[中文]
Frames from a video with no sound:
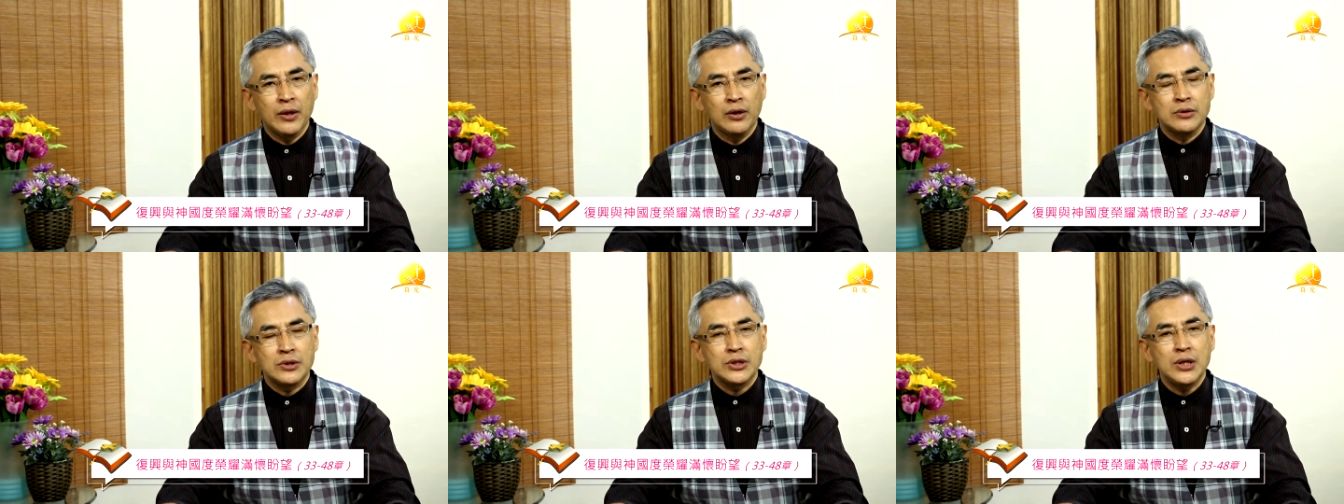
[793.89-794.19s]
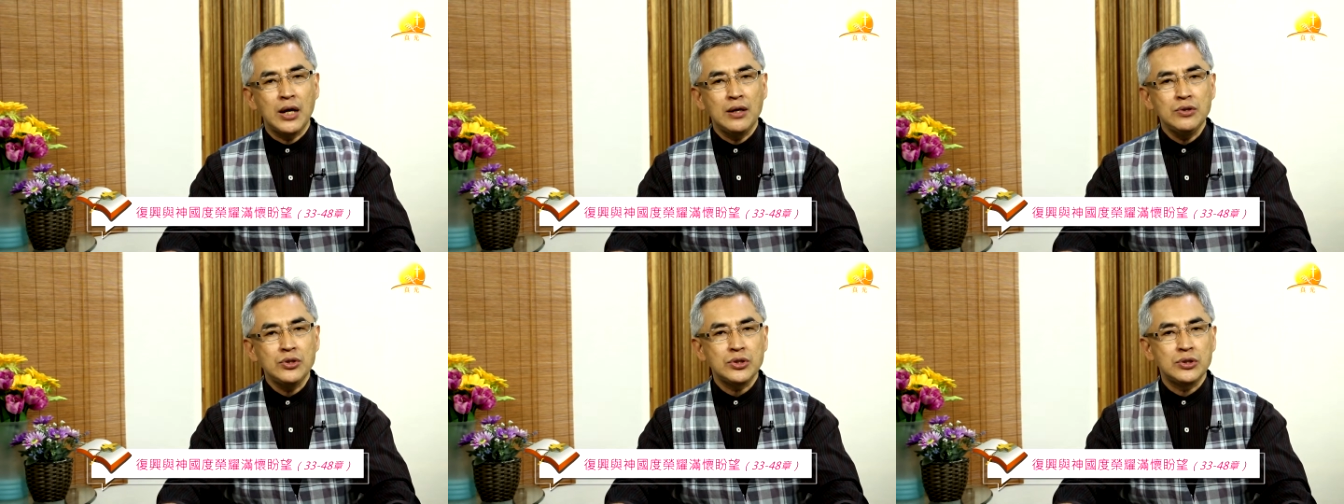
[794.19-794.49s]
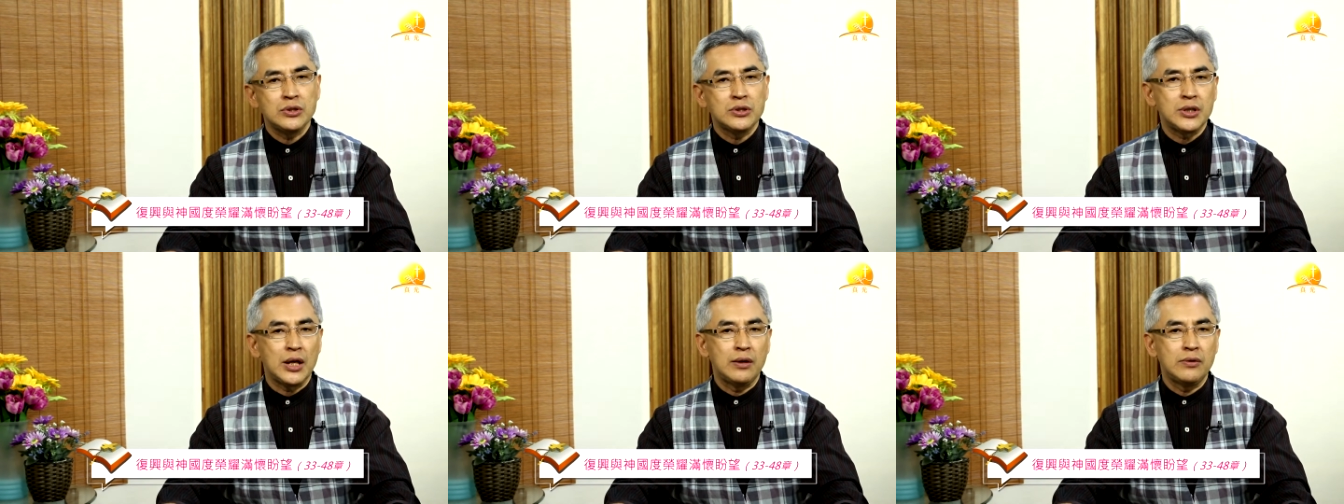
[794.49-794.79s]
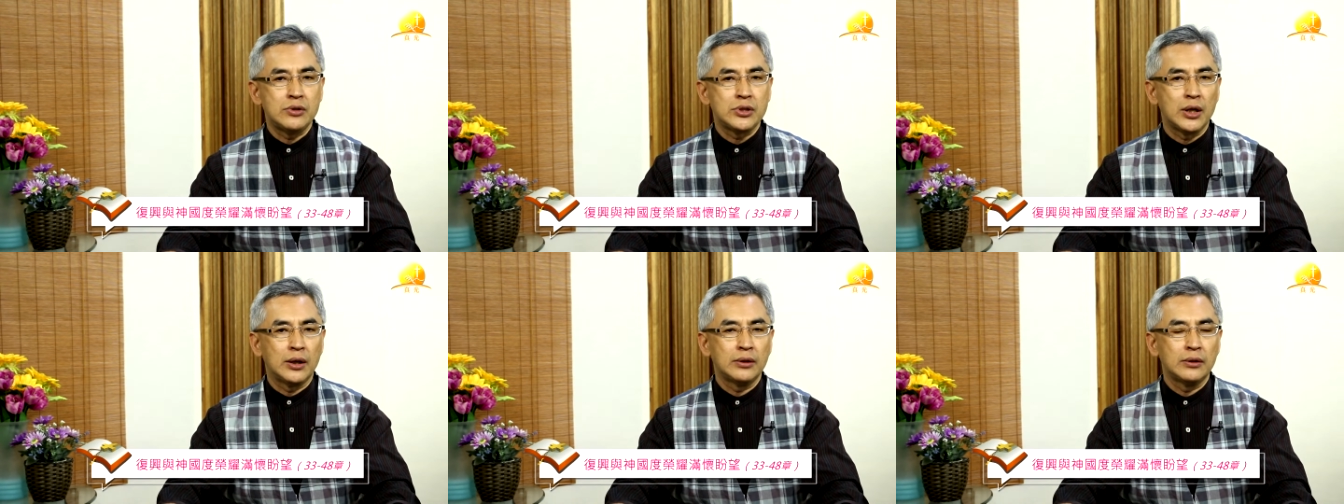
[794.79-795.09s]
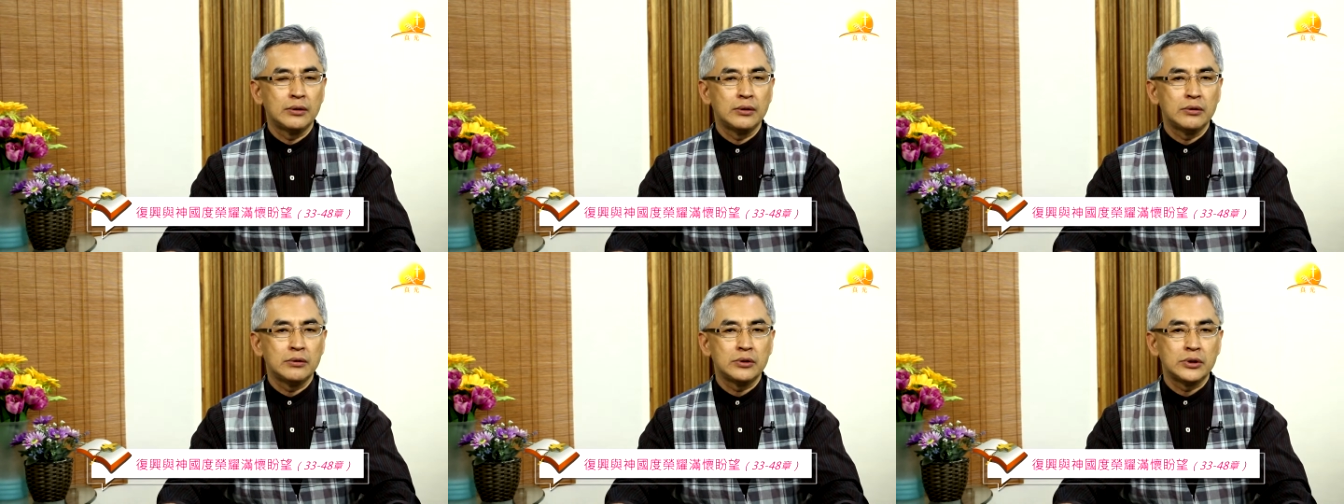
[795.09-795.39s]
三十三
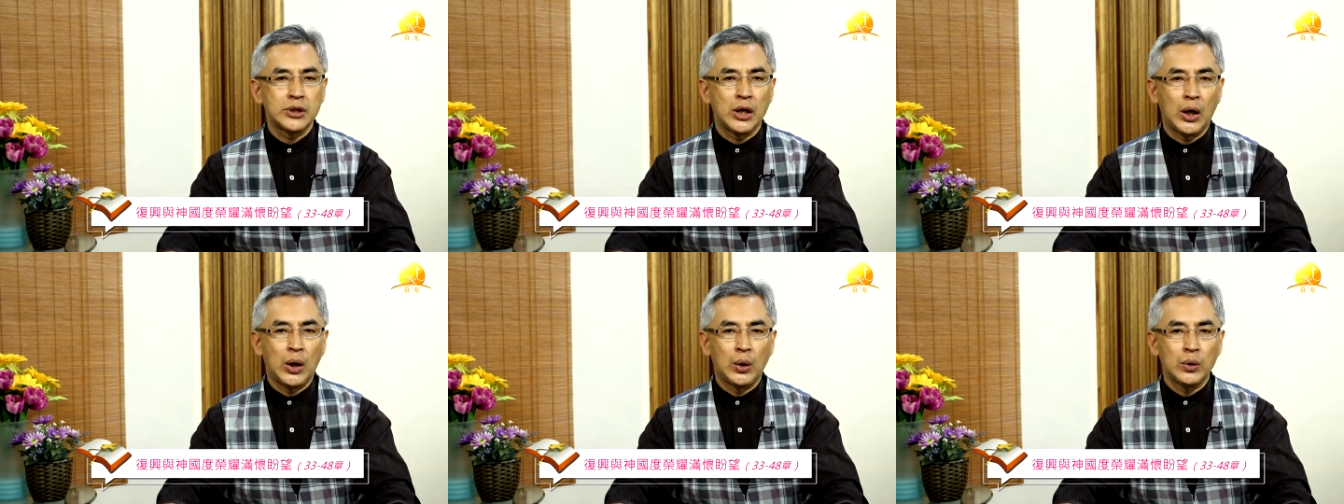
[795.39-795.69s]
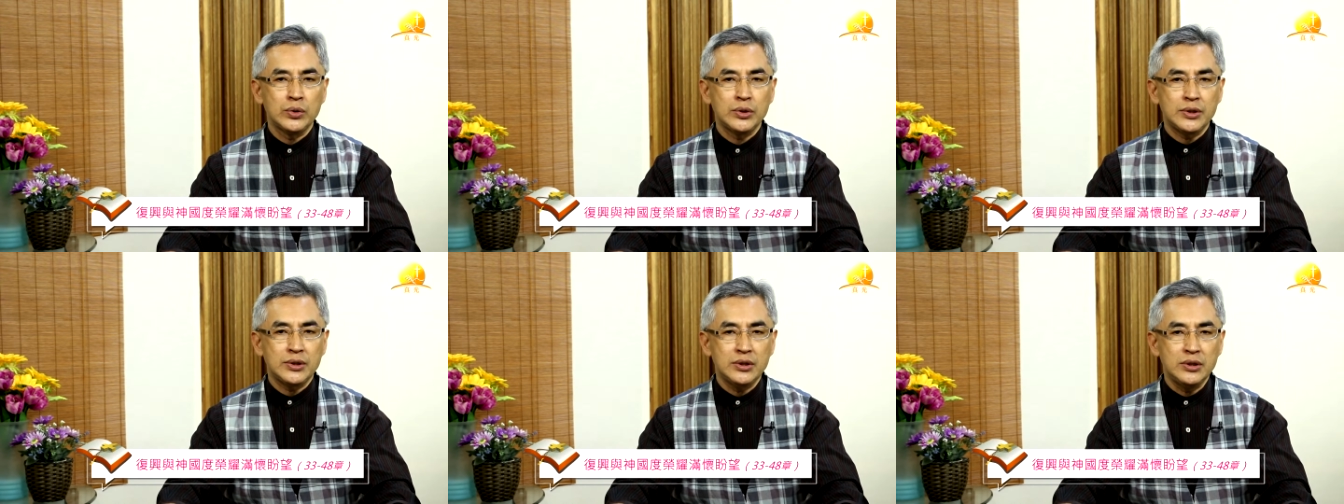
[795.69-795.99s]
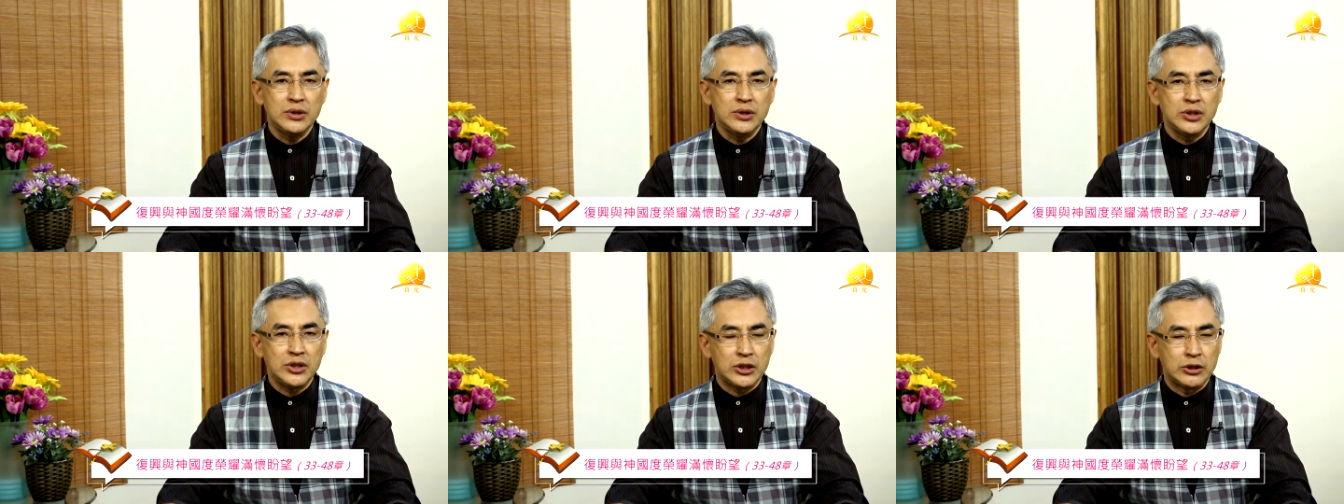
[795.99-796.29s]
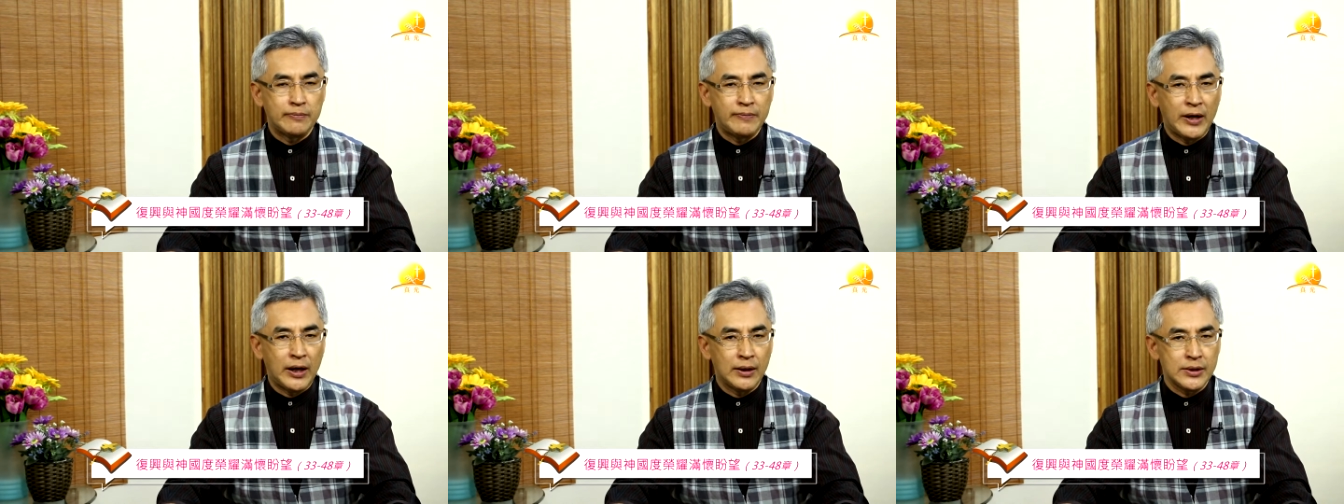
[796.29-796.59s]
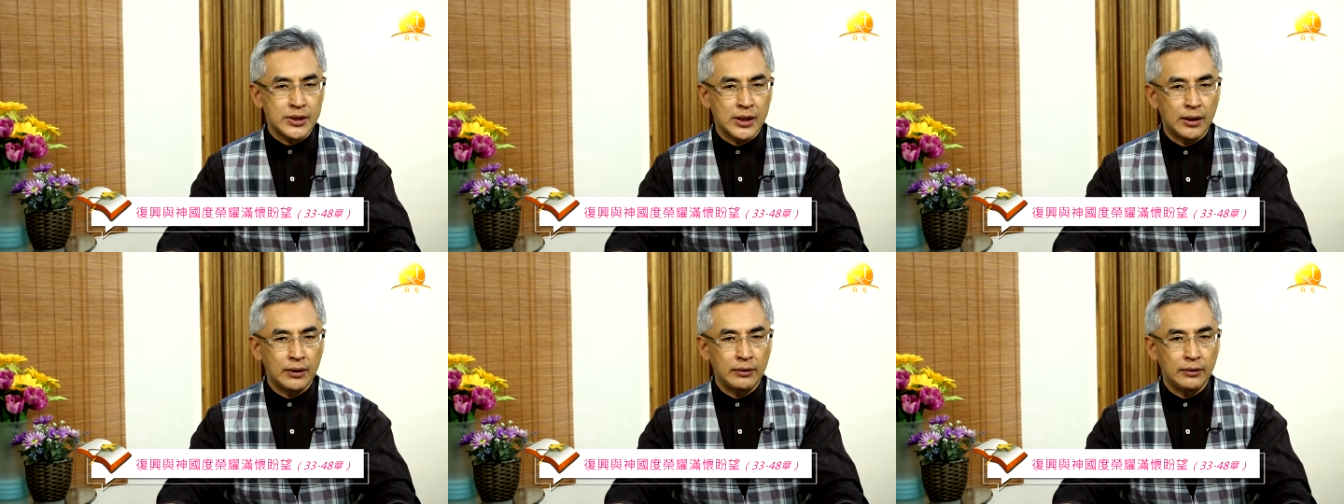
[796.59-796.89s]
章到四十八
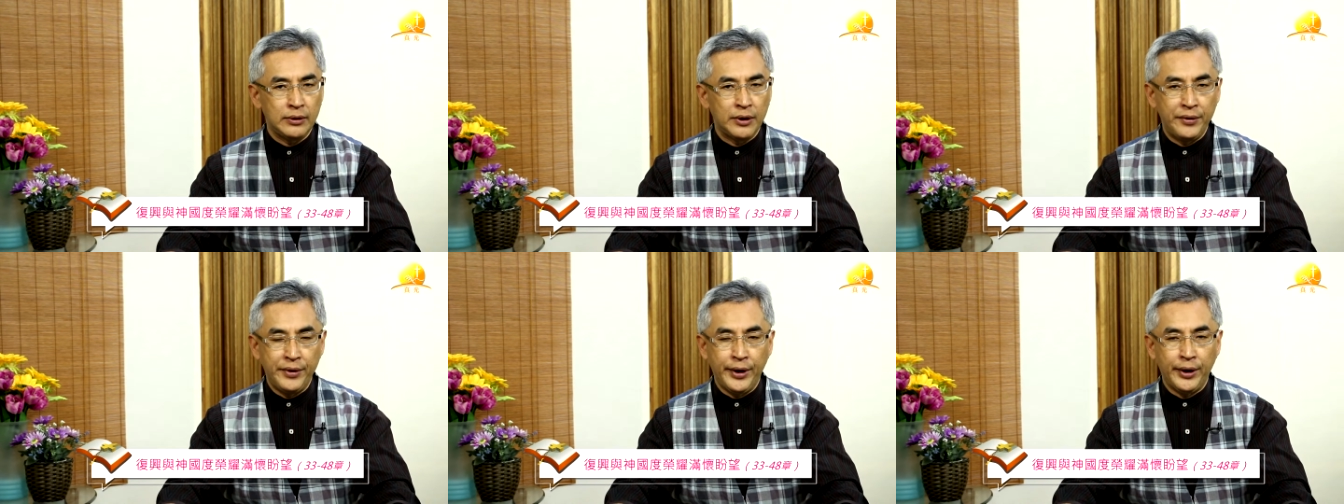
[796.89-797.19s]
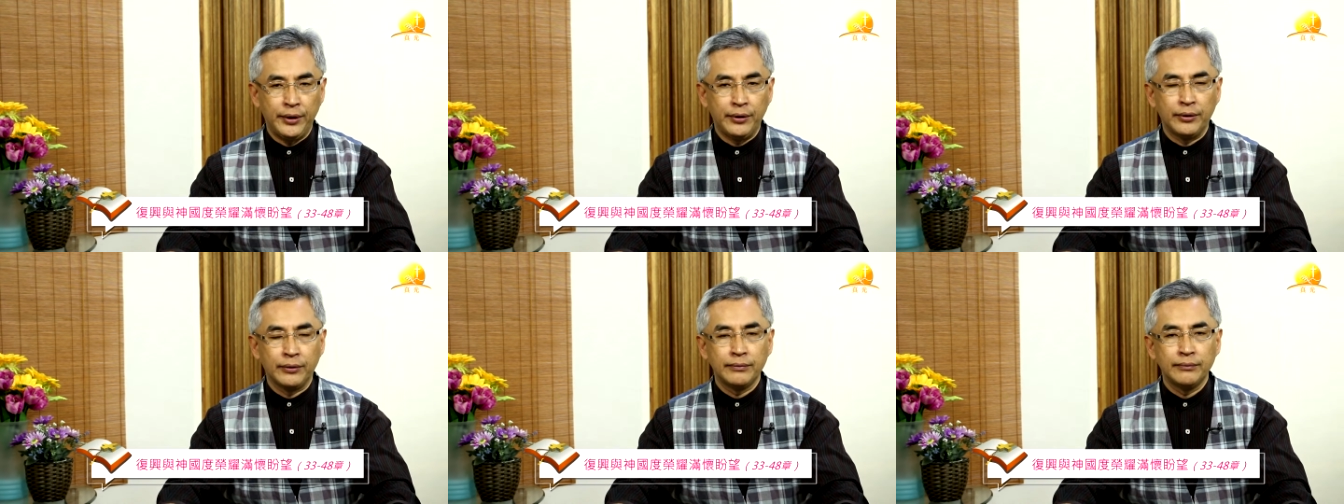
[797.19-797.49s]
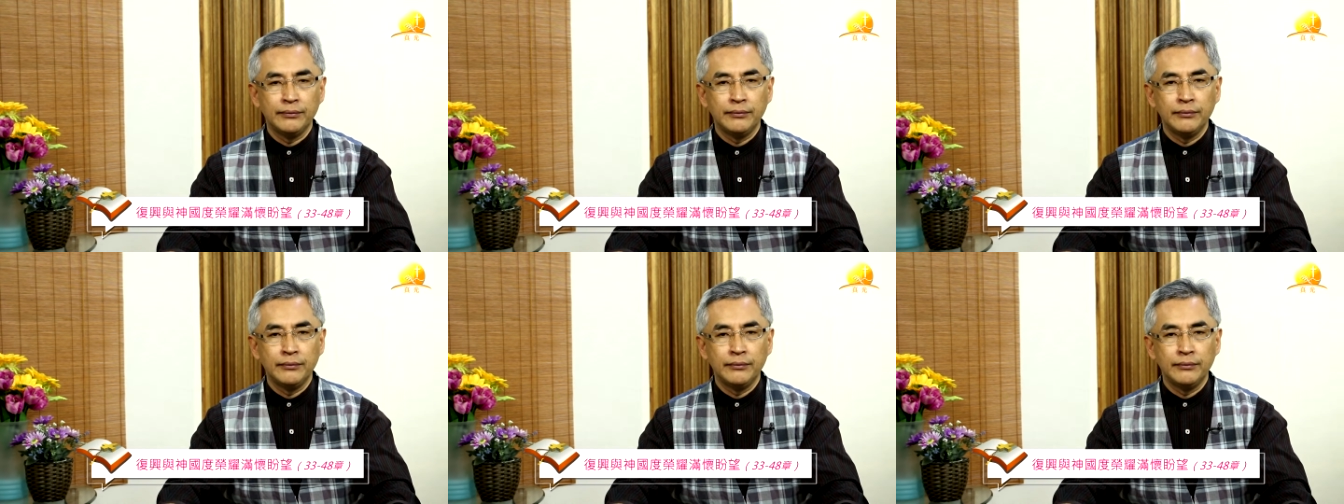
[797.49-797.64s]
章的内容，